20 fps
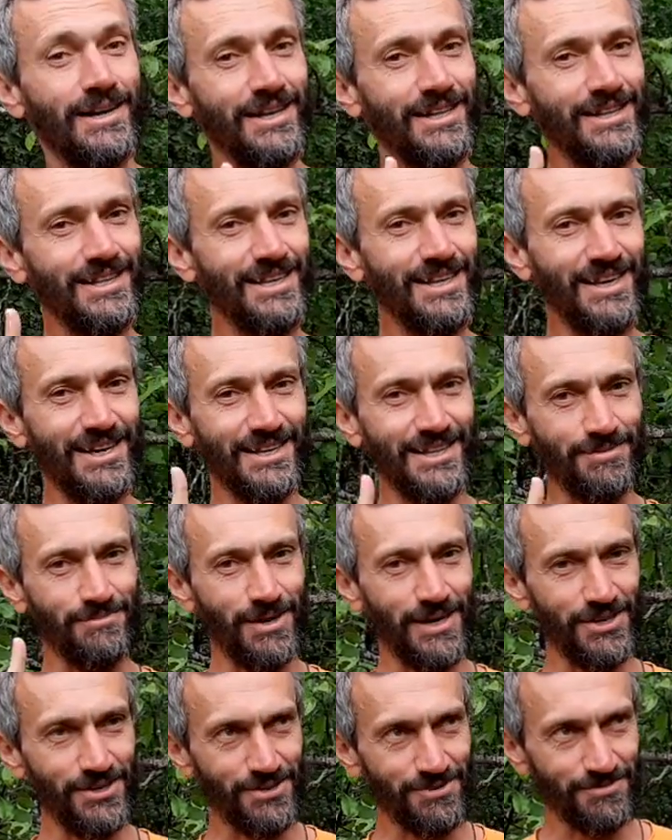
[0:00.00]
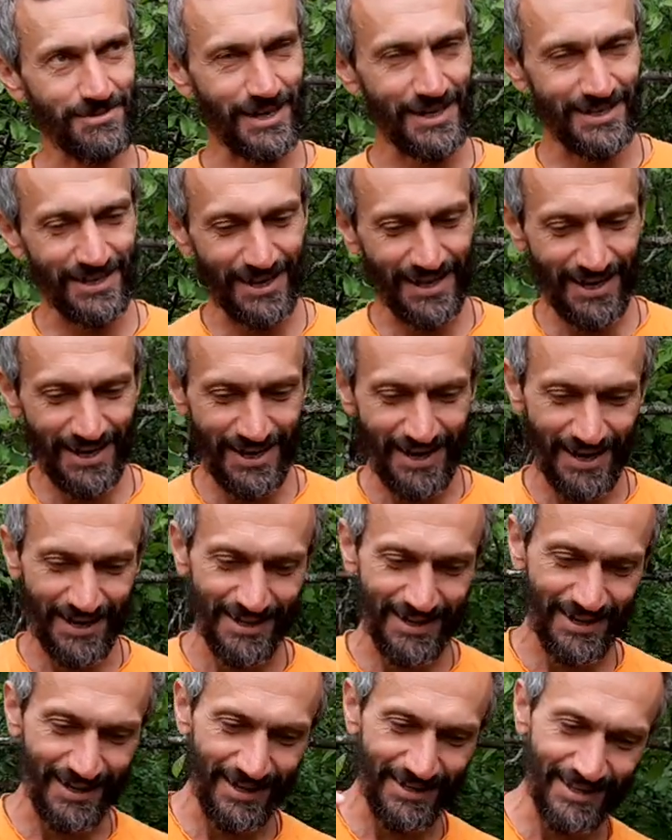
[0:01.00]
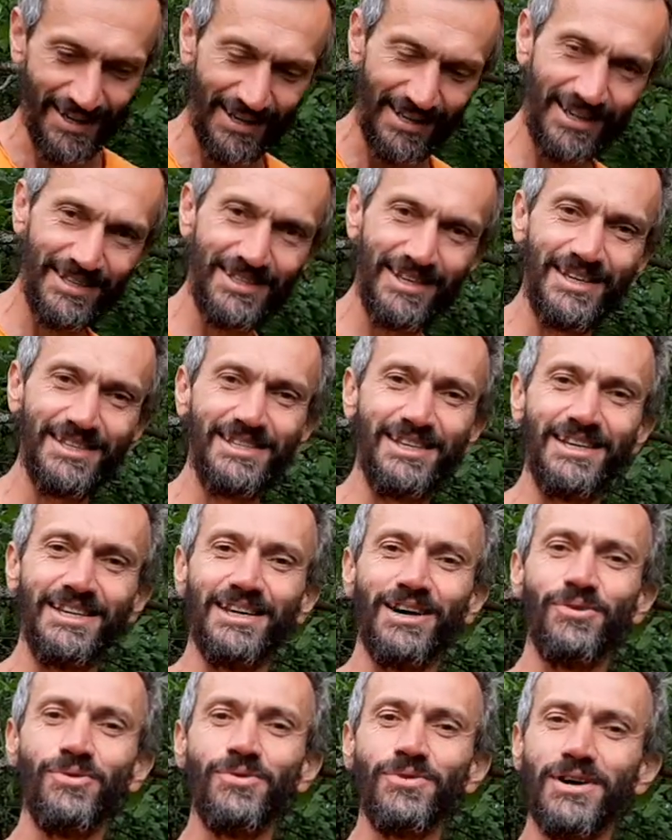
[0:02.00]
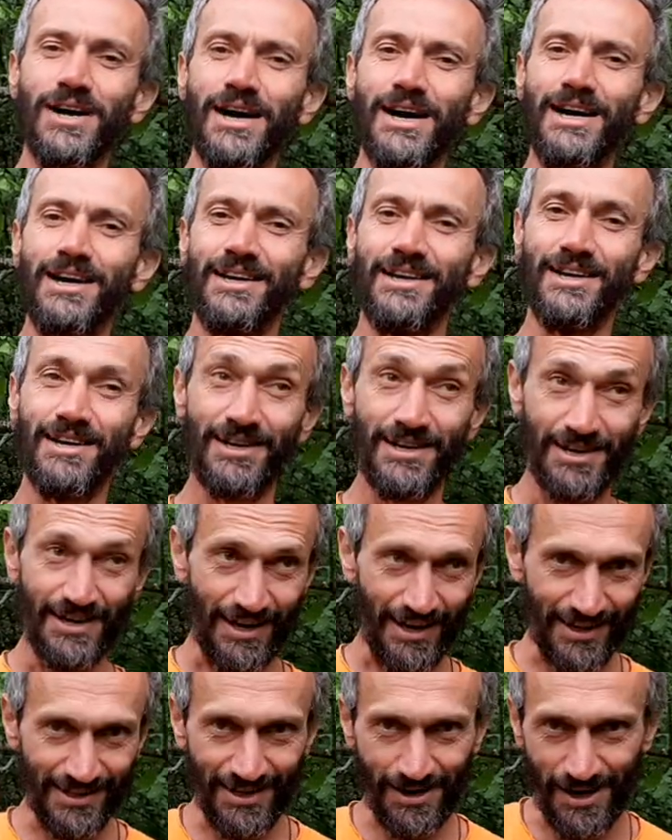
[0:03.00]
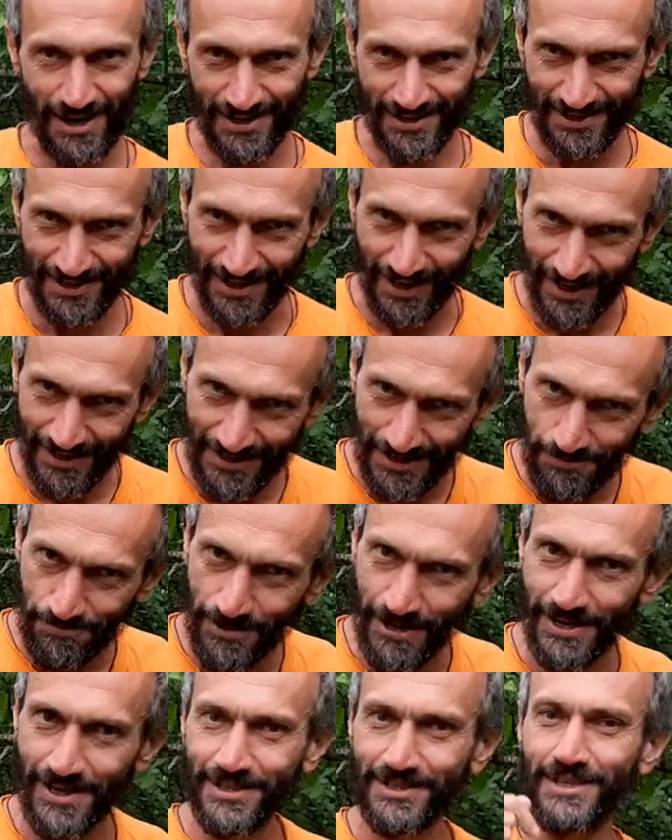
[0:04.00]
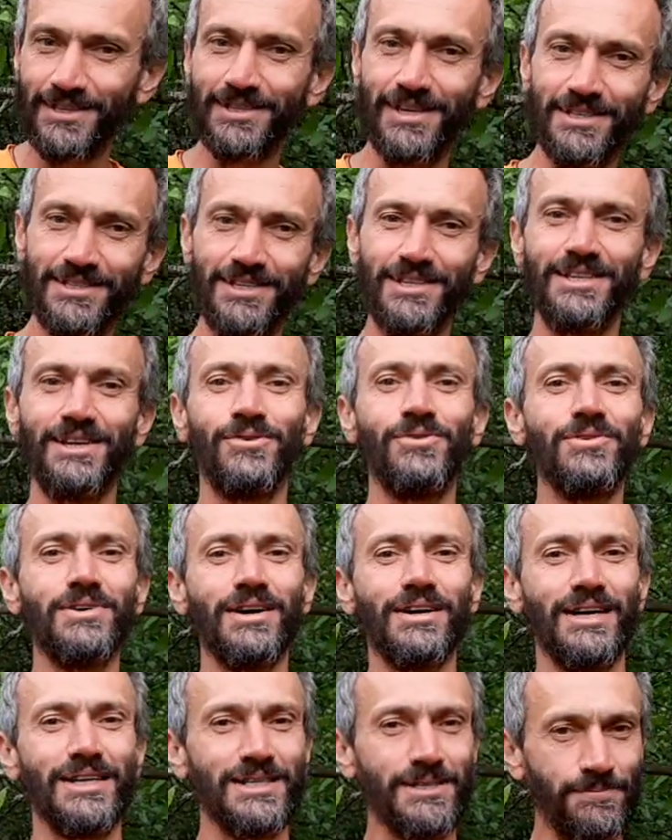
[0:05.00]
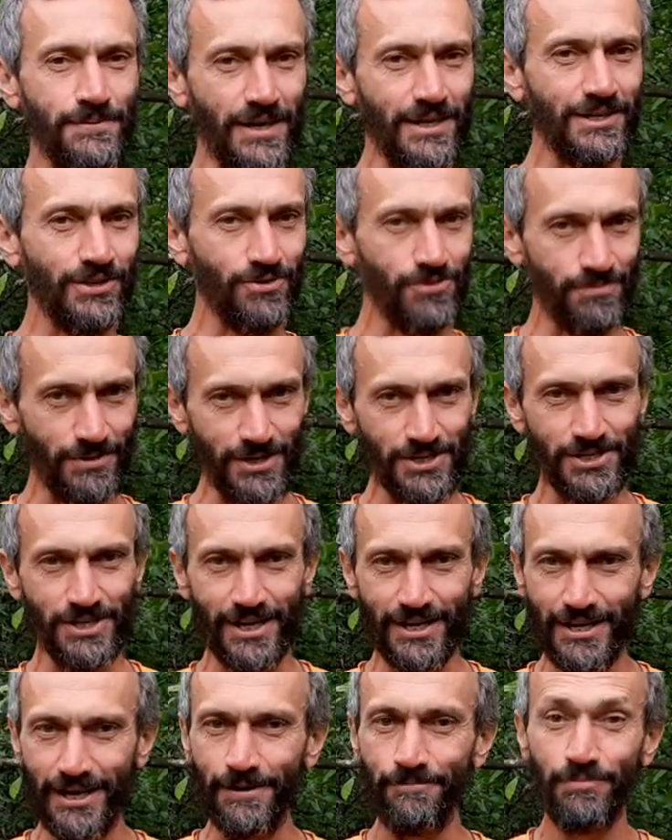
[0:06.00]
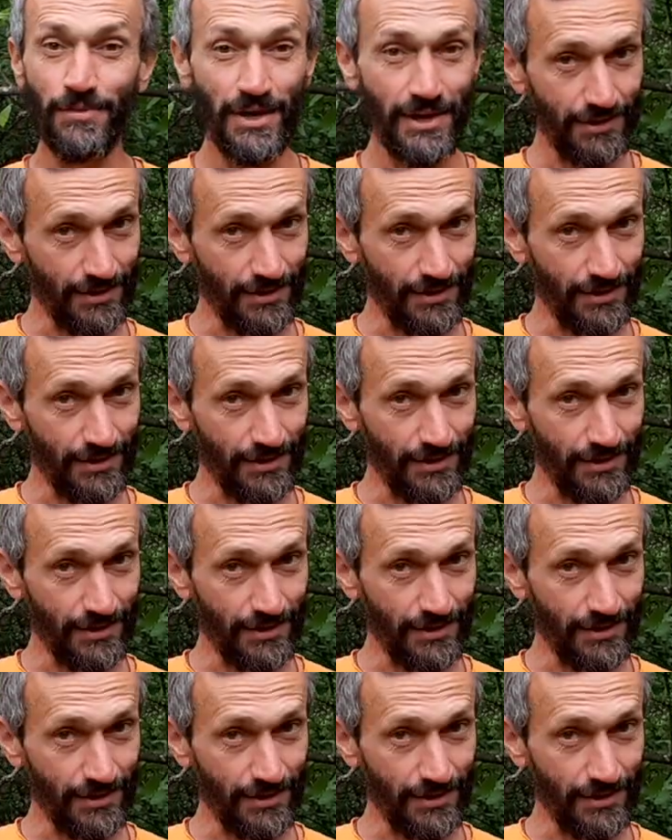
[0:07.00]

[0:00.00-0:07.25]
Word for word: Не на моем канале, а на канале Дети и Наука – а на сайте проекта «Дети и наука» конспекты и упражнения.